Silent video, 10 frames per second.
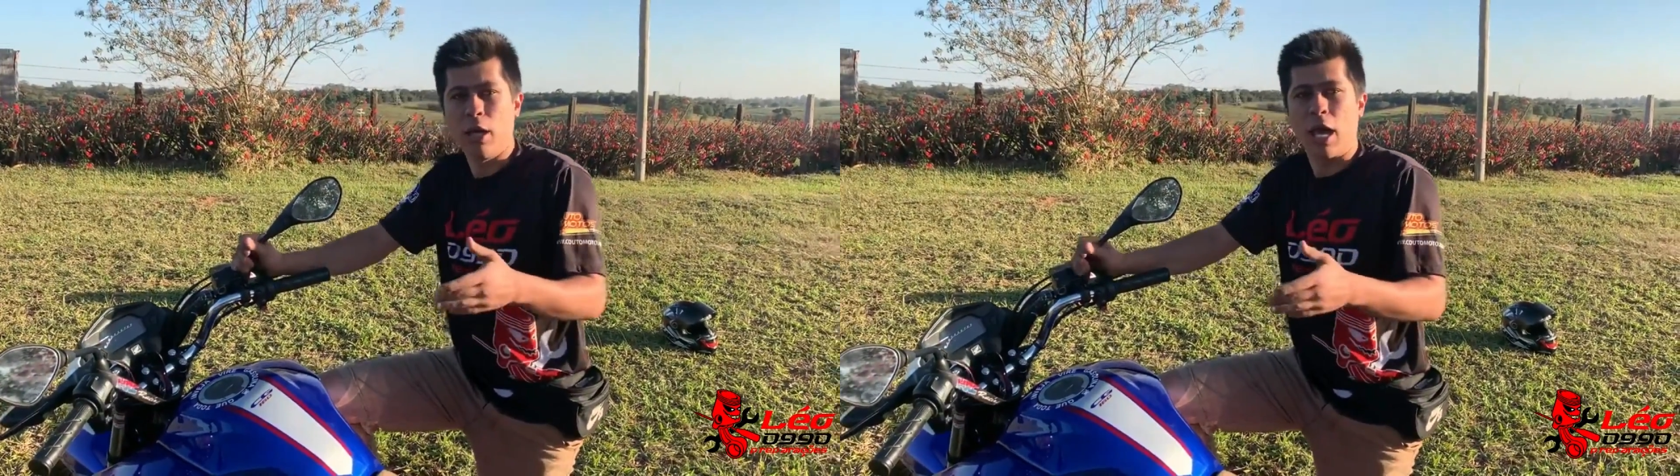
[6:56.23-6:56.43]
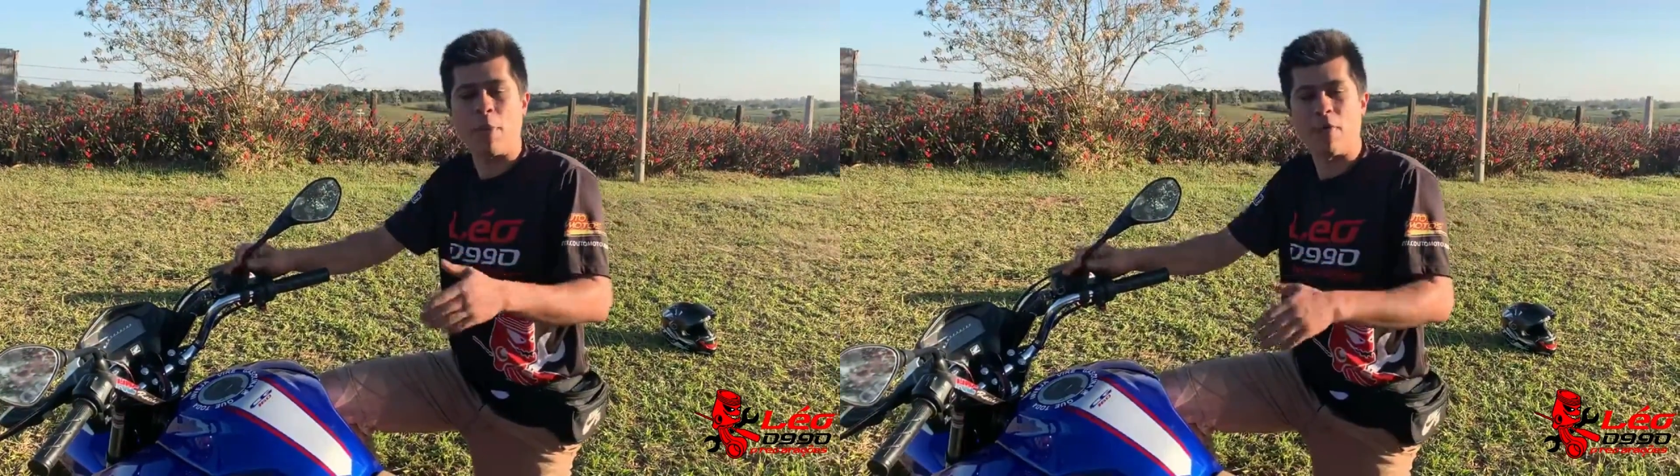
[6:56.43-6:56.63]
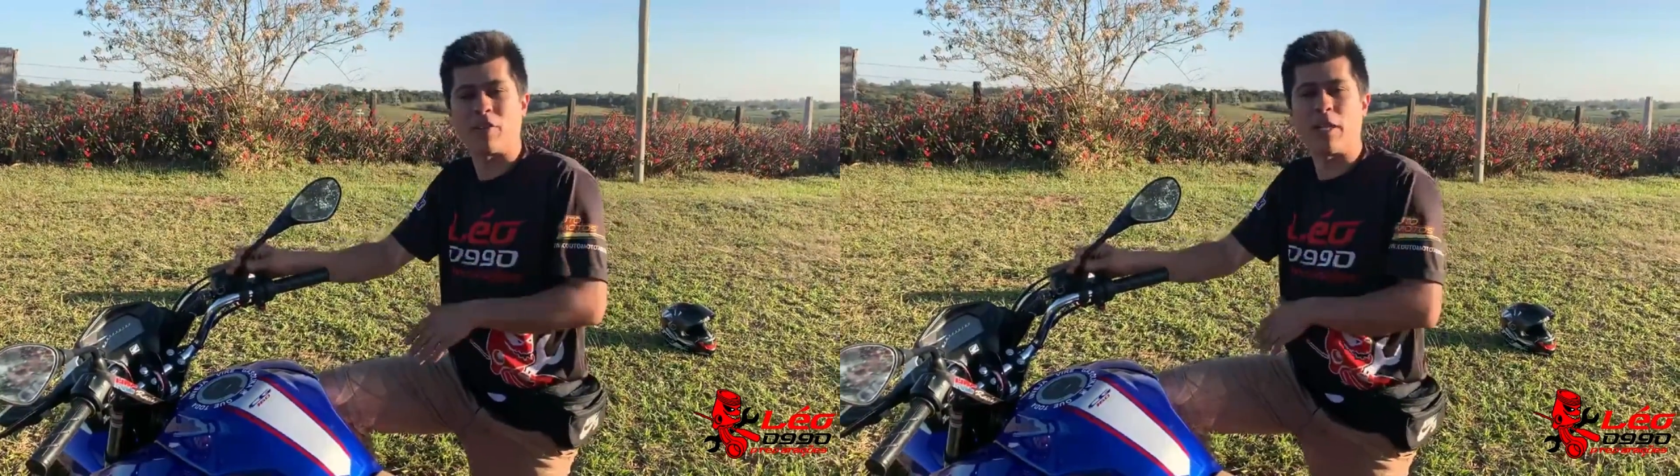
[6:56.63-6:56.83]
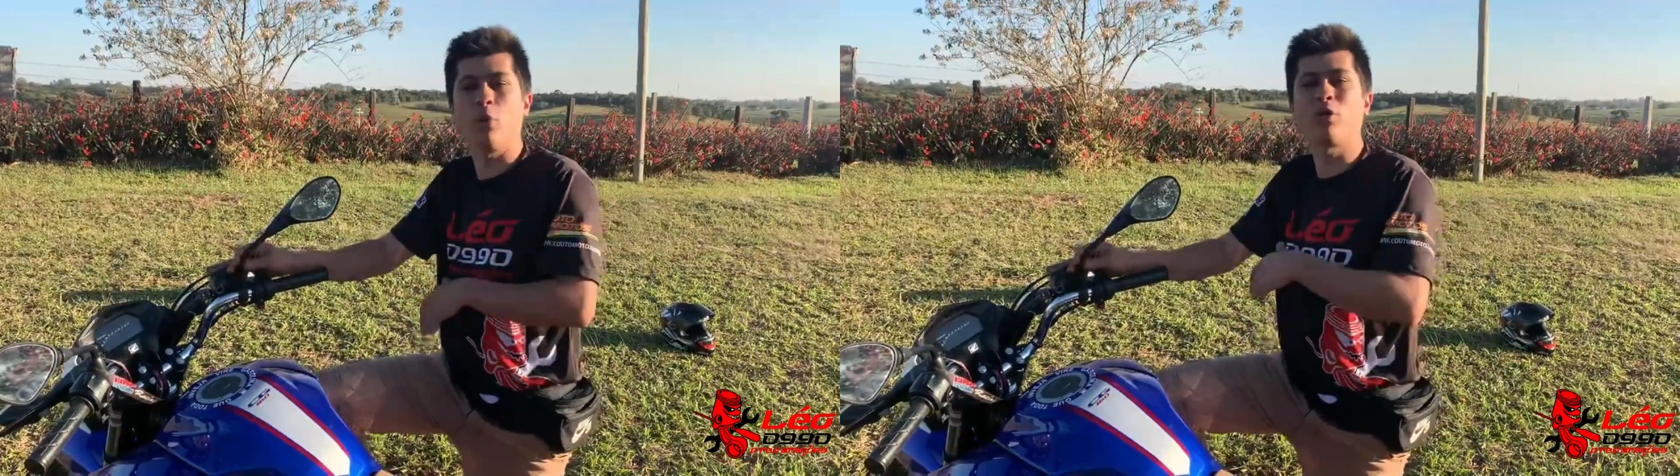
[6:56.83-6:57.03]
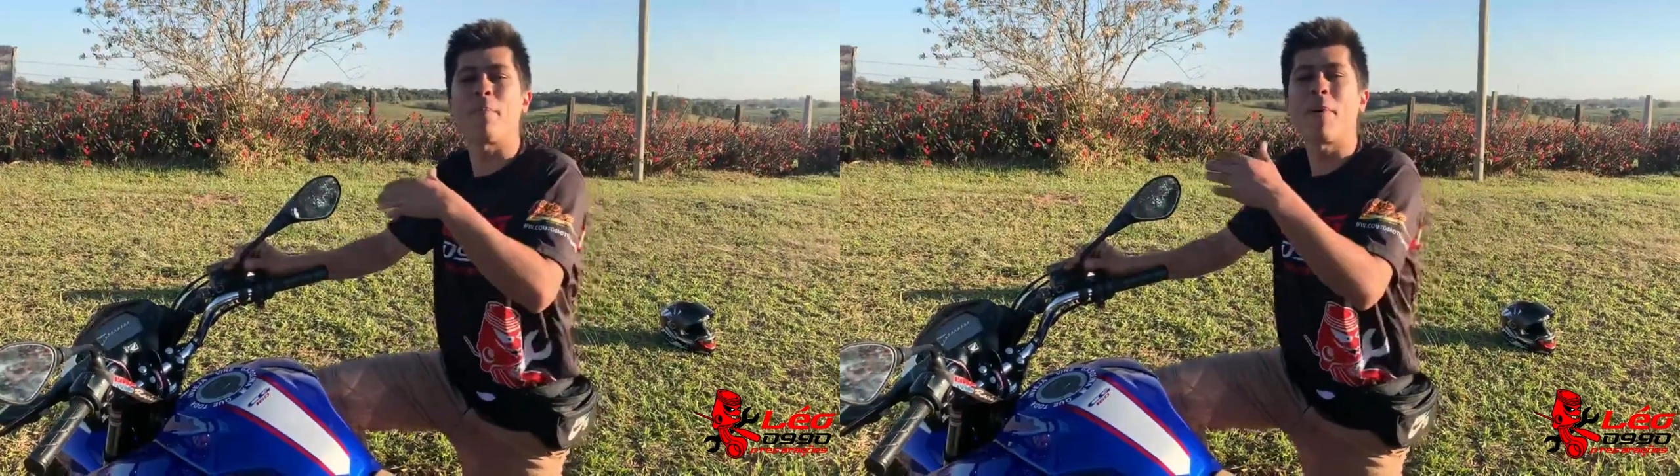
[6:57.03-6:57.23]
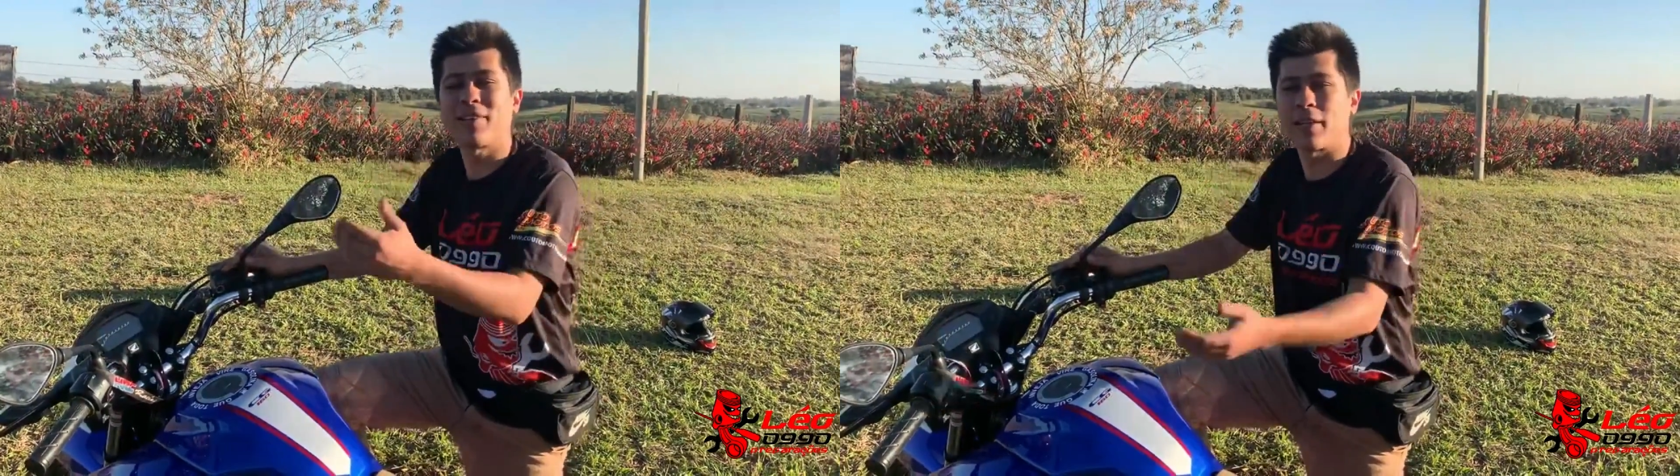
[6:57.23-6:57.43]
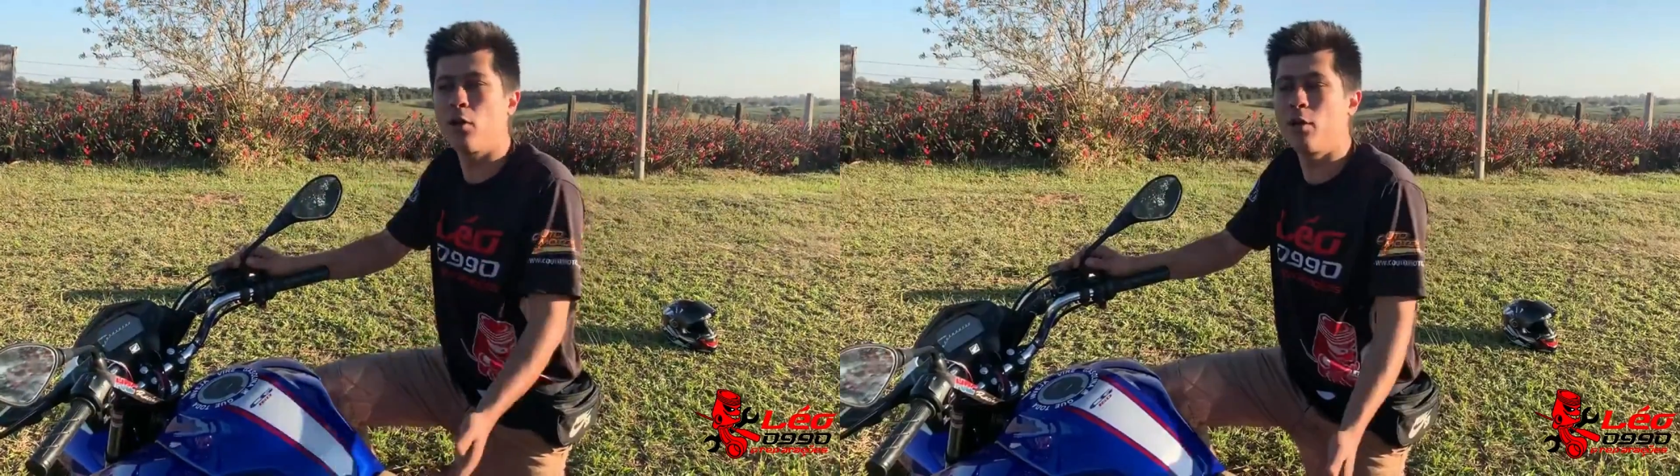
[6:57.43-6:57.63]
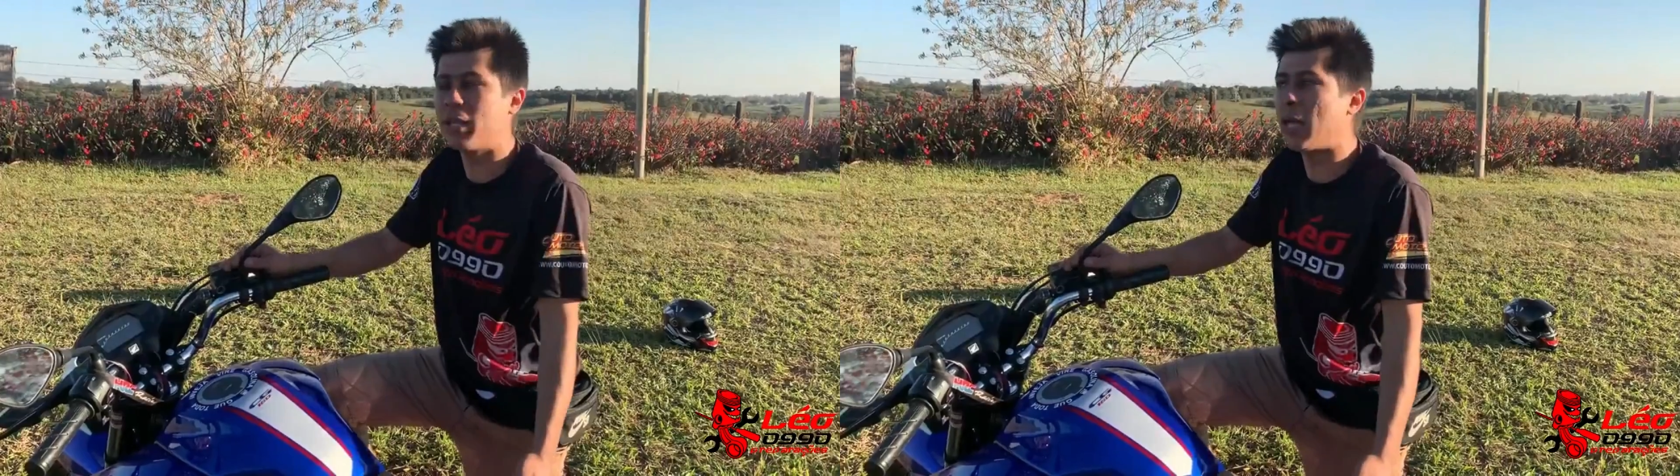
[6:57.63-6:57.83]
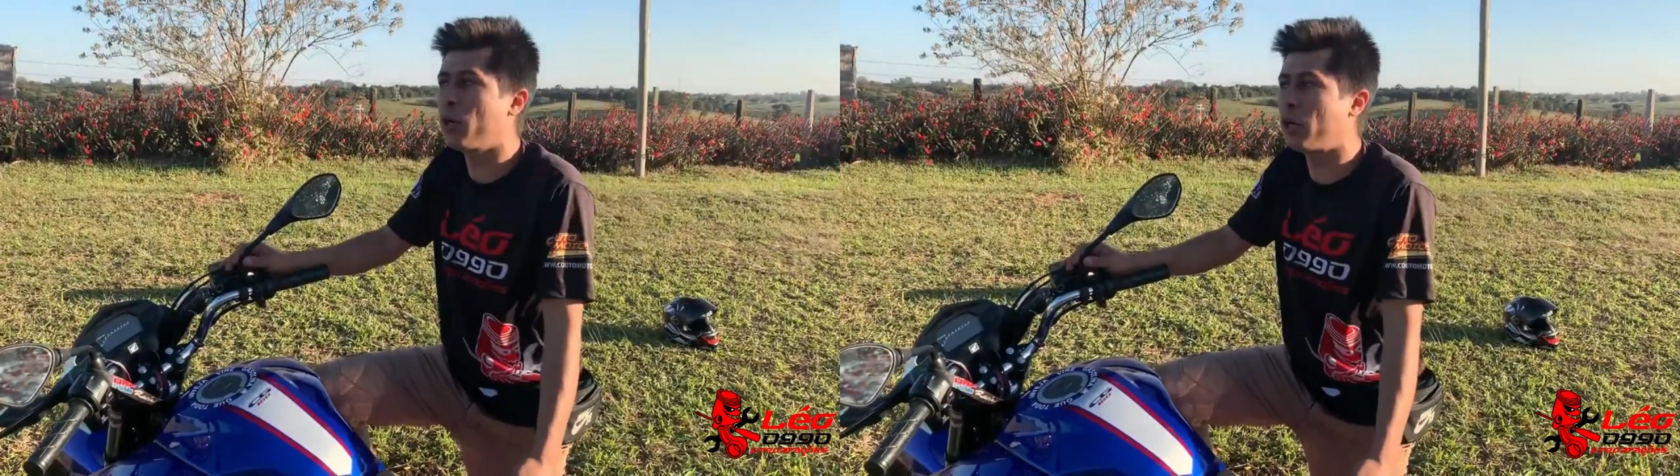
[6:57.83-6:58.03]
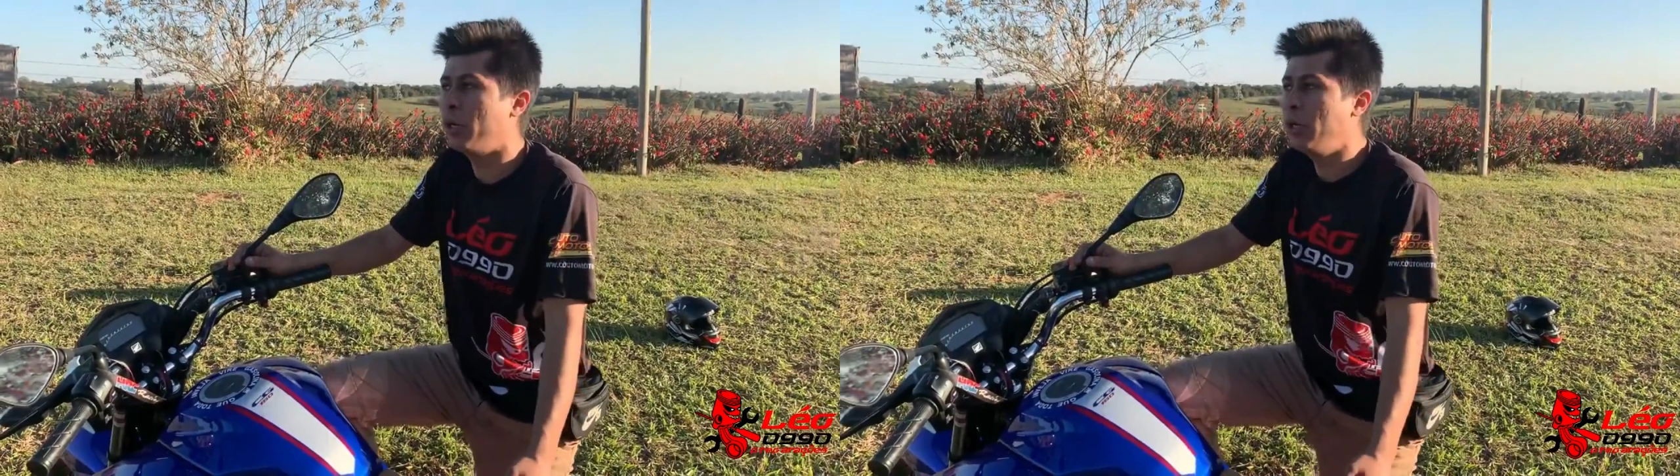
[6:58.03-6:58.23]
É para você não ultrapassar o
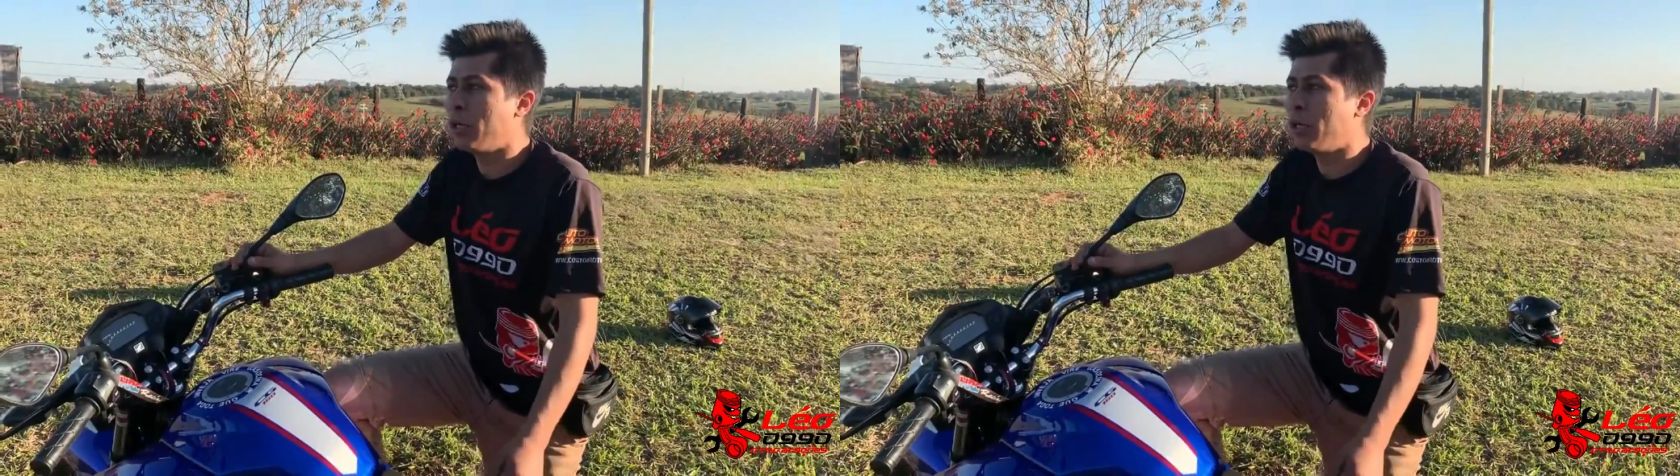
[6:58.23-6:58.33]
limitador.